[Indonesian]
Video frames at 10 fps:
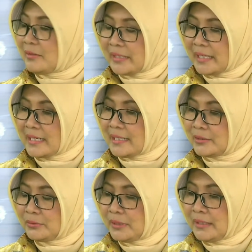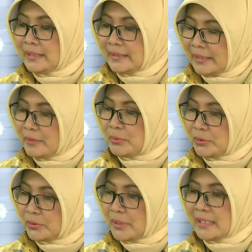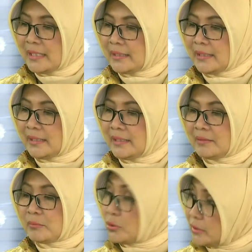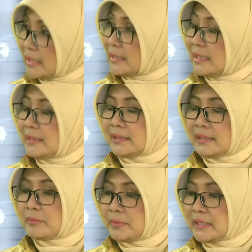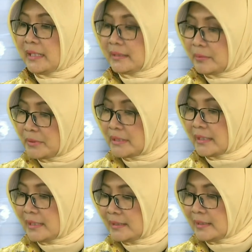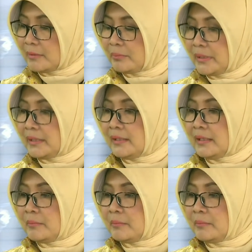Nah, oleh karena itu yang dibutuhkan adalah menurut saya adalah kebijakan-kebijakan yang lebih